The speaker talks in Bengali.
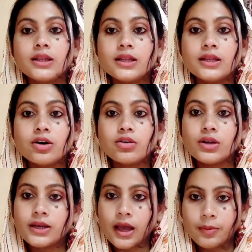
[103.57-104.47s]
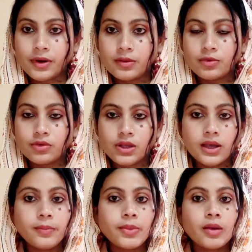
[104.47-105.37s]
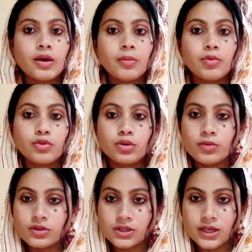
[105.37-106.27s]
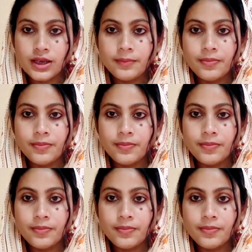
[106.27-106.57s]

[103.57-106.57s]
তিন ধরনের ডাইপারের মধ্যে প্রথম হচ্ছে